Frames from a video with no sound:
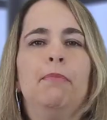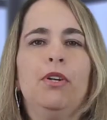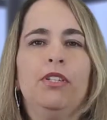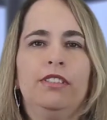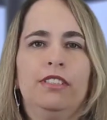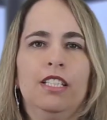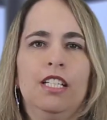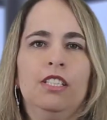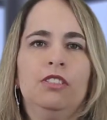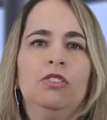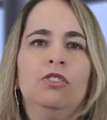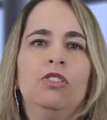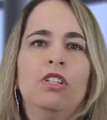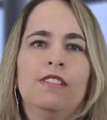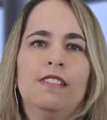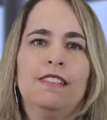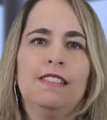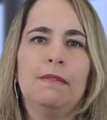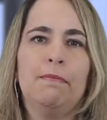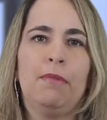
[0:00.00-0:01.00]
Portanto,
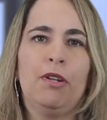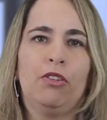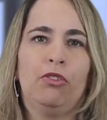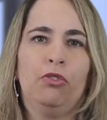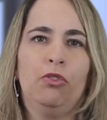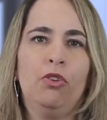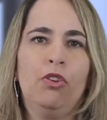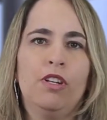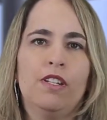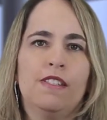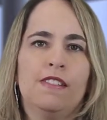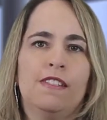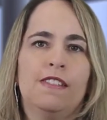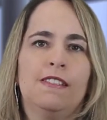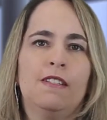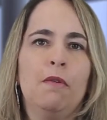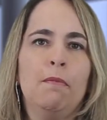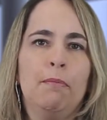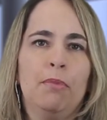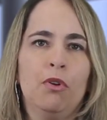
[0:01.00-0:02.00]
nossas impressoras
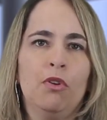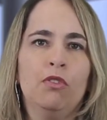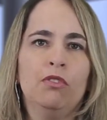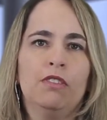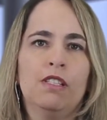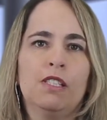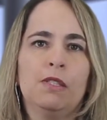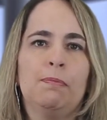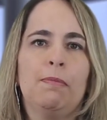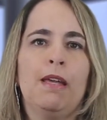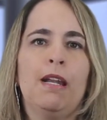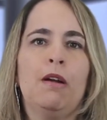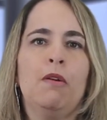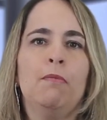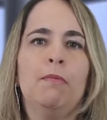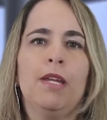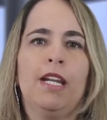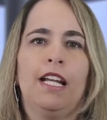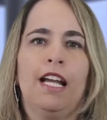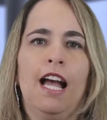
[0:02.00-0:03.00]
estão prontas para
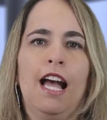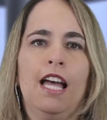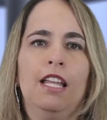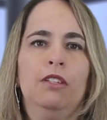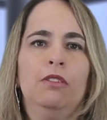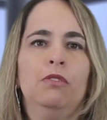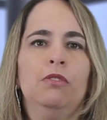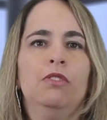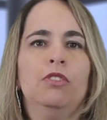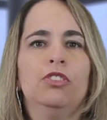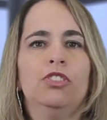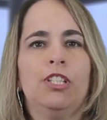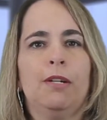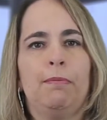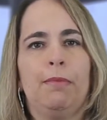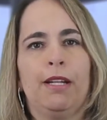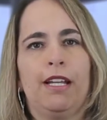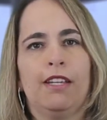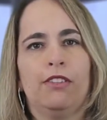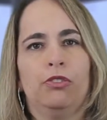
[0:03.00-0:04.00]
um mercado de
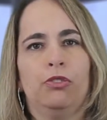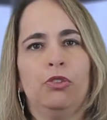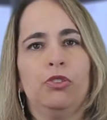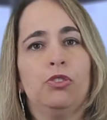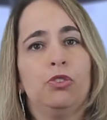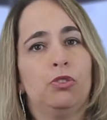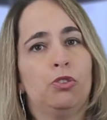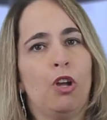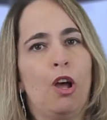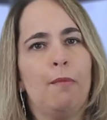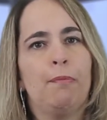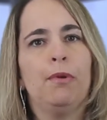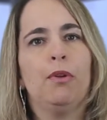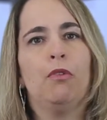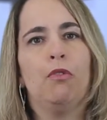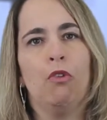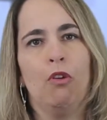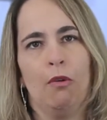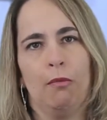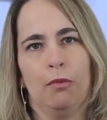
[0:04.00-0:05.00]
aplicações top
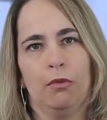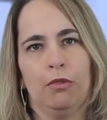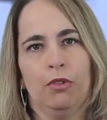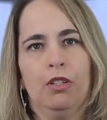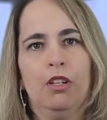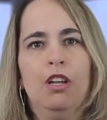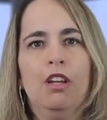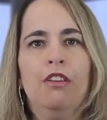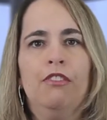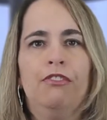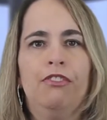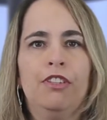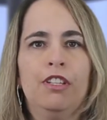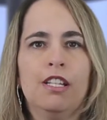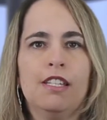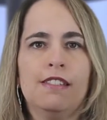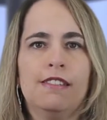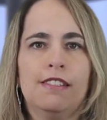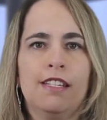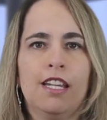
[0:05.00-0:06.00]
como
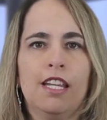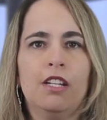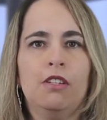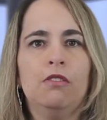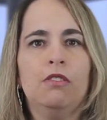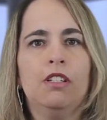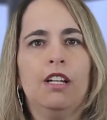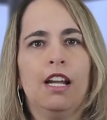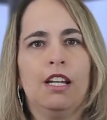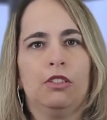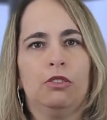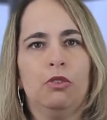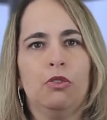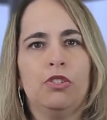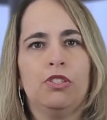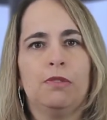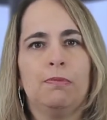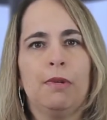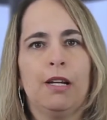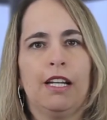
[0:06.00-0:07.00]
financeiro,
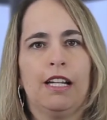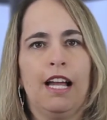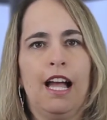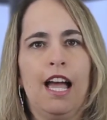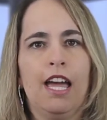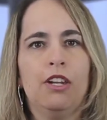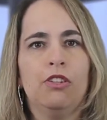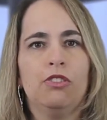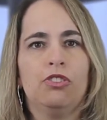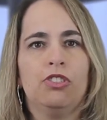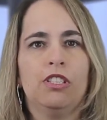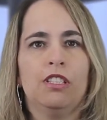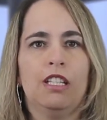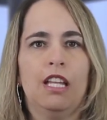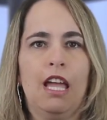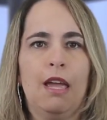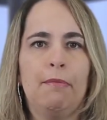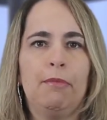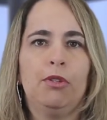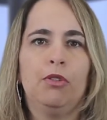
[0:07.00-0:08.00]
cartões bancários de
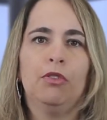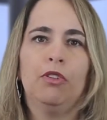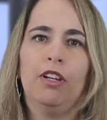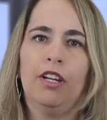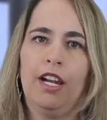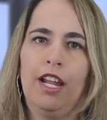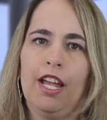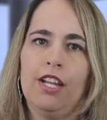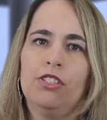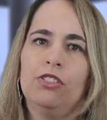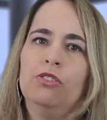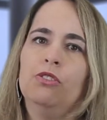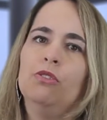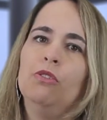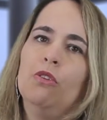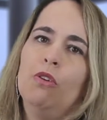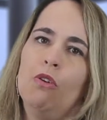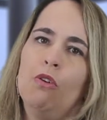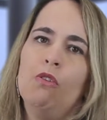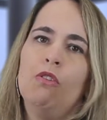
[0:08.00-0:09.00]
débito,
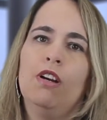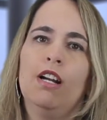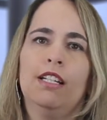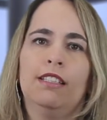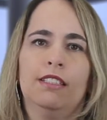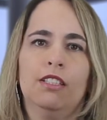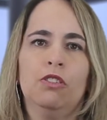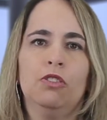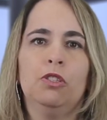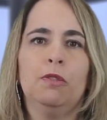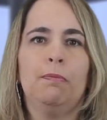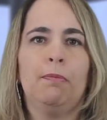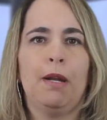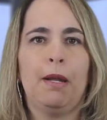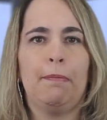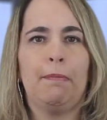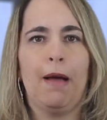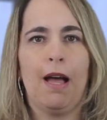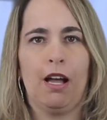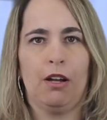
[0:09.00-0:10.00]
crédito ou cartão de
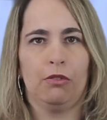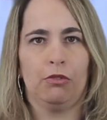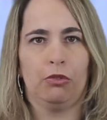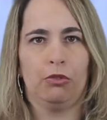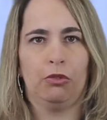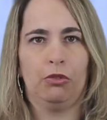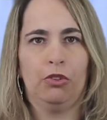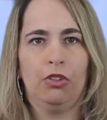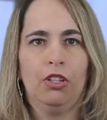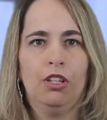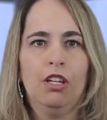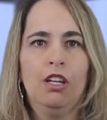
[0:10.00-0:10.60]
pré-pagos.